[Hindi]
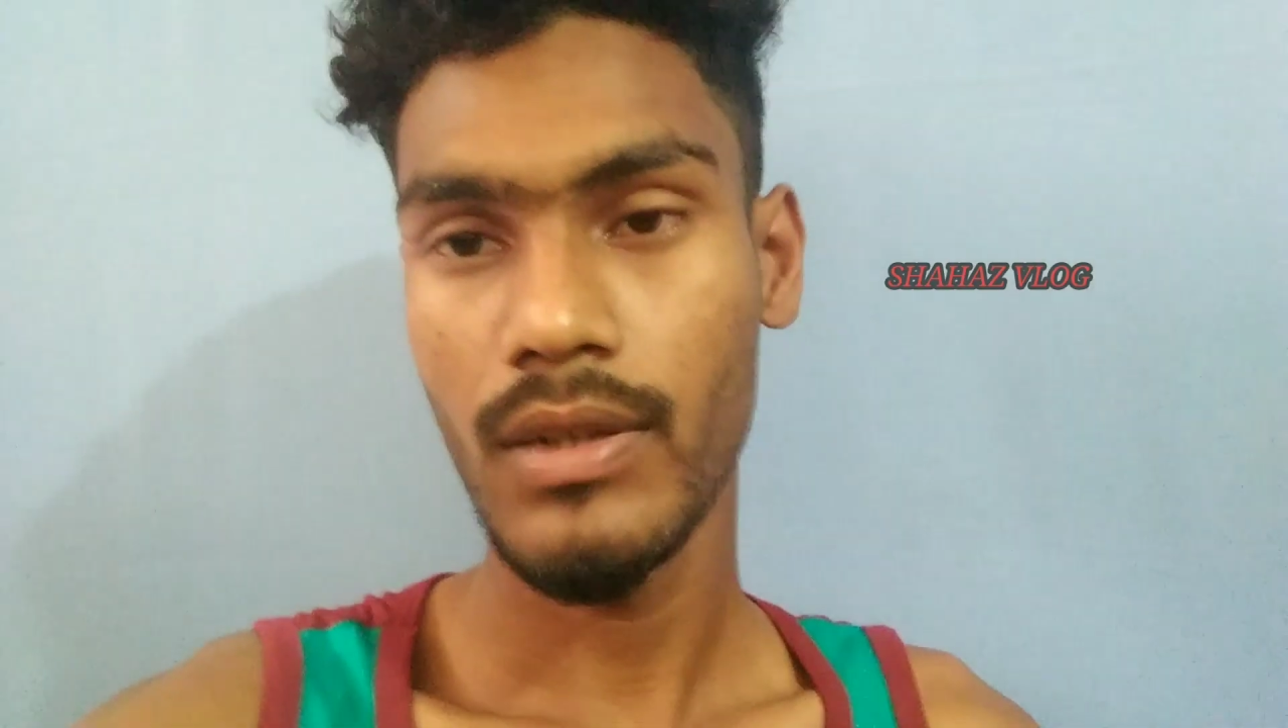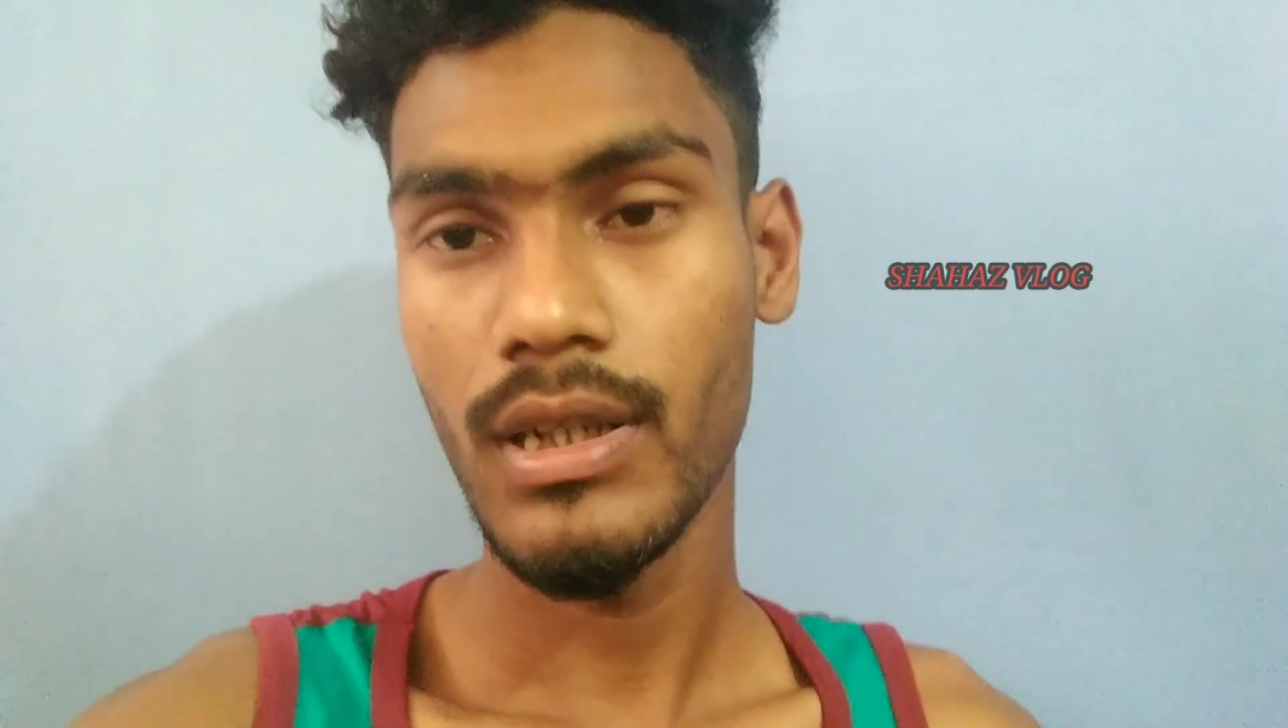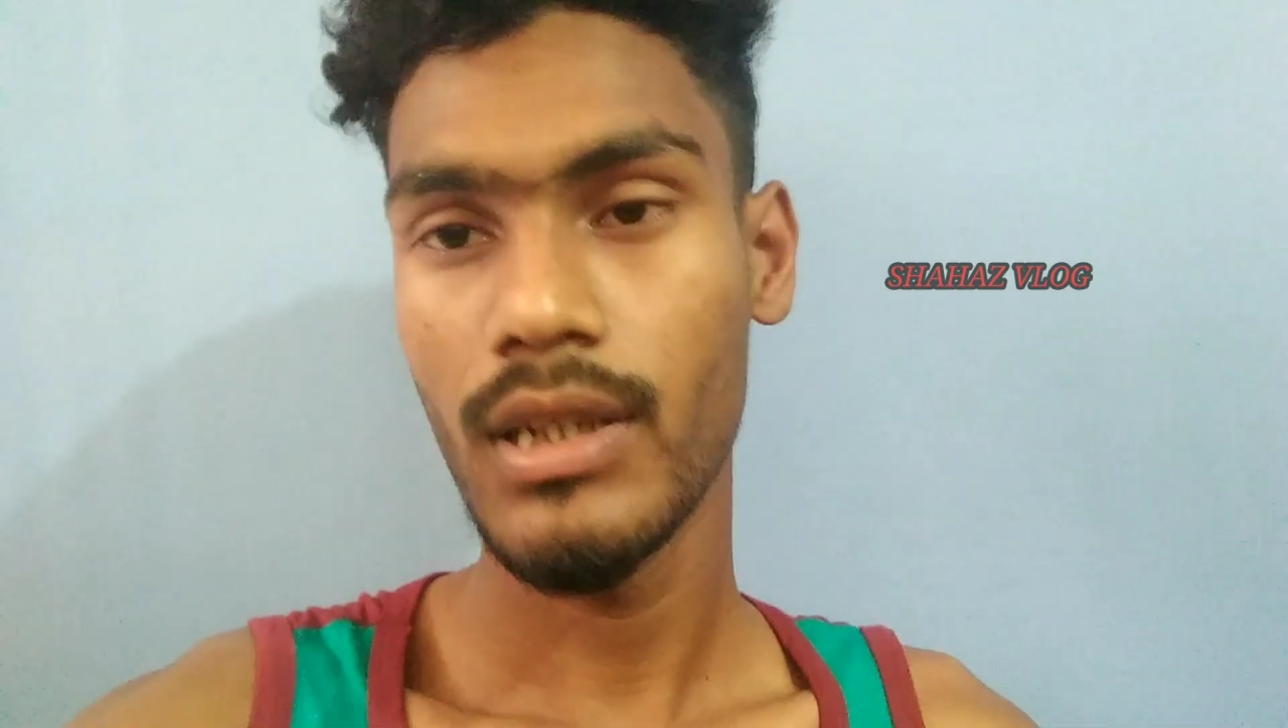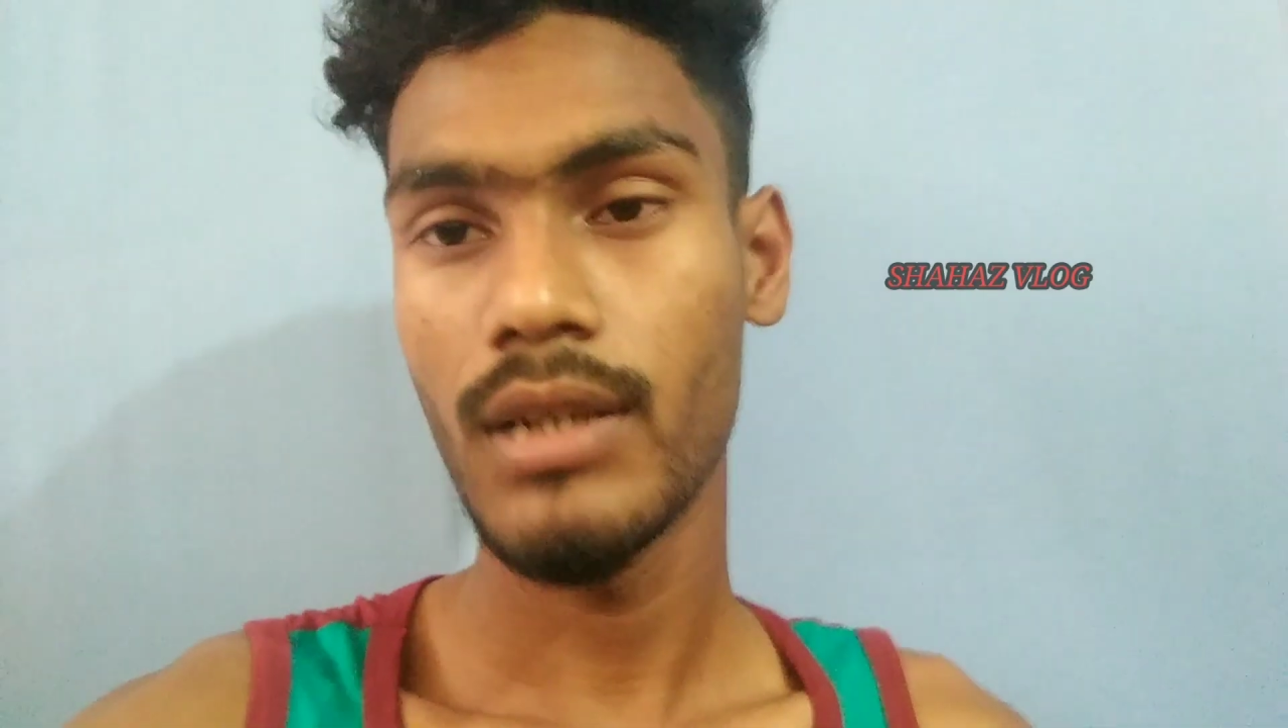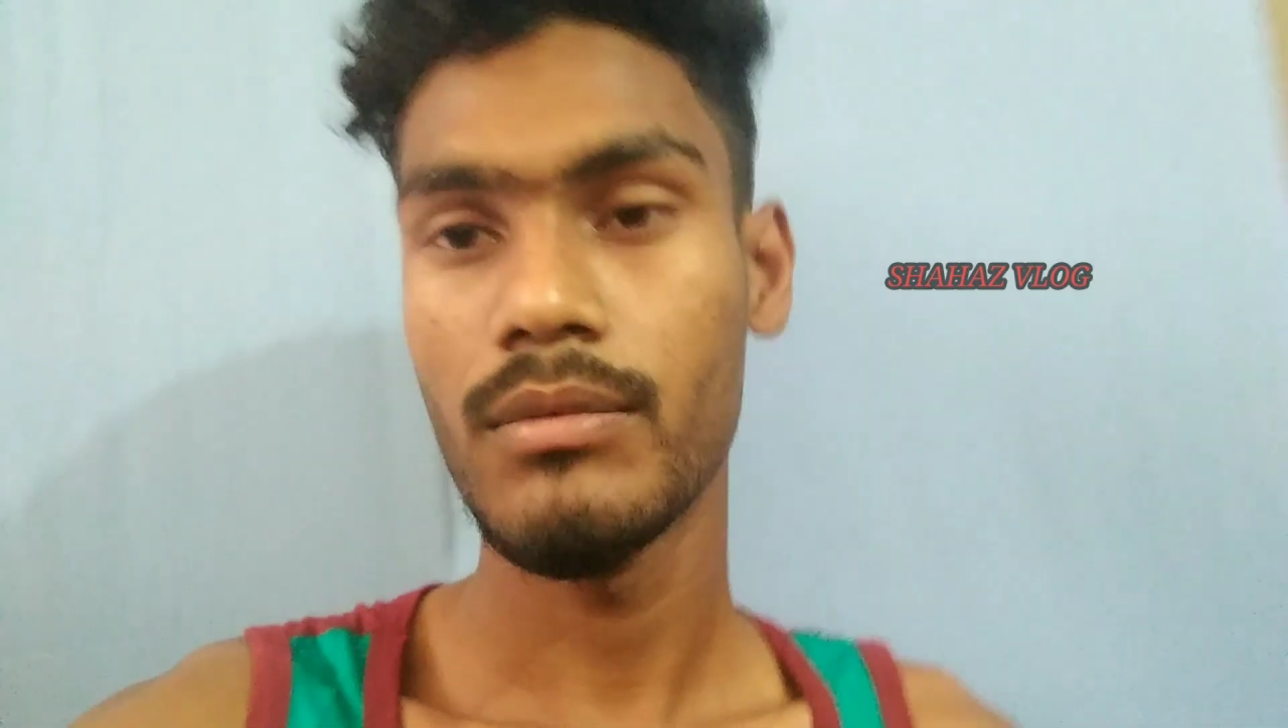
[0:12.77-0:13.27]

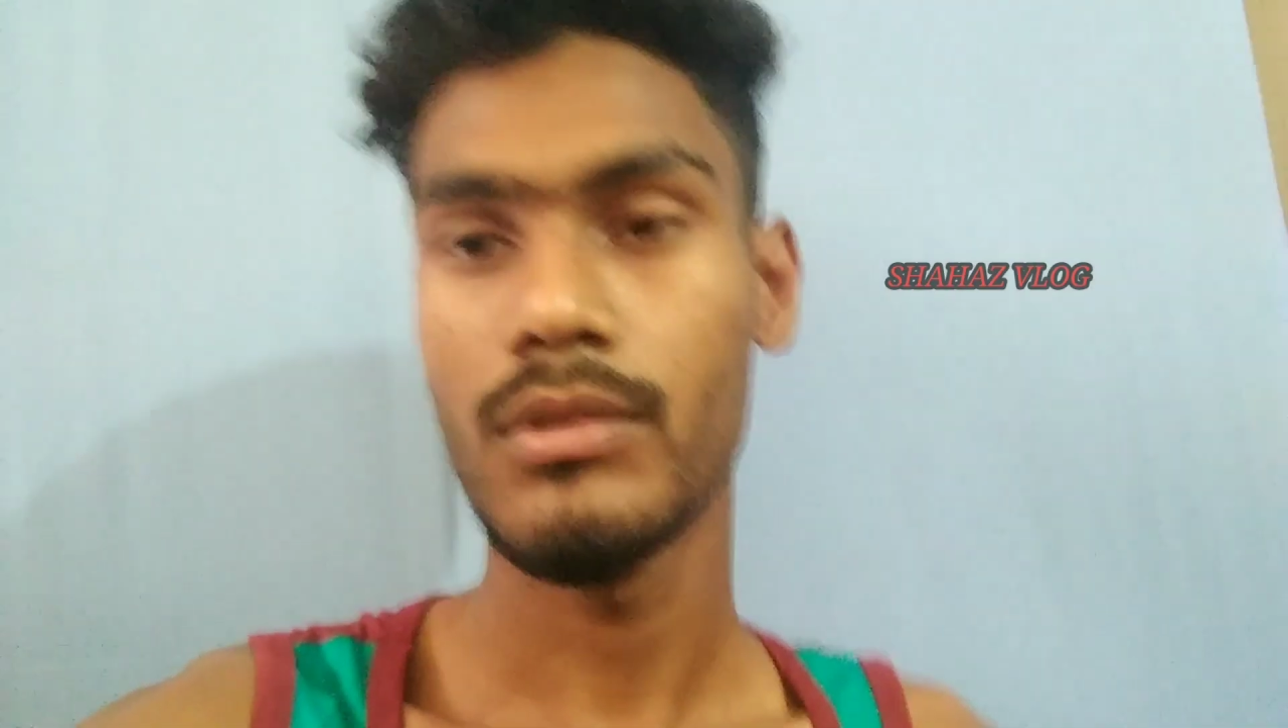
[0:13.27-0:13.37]
वाले हैं आप